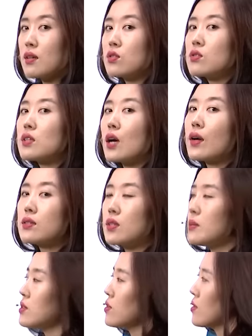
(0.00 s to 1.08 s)
그 정도 나와야
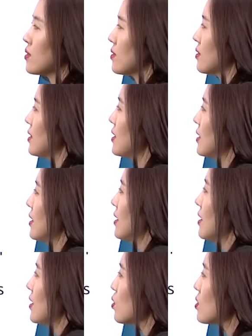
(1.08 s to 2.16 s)
재미죠.
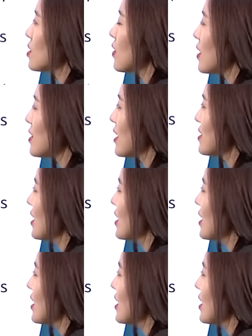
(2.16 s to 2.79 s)
그 정도 나와야 난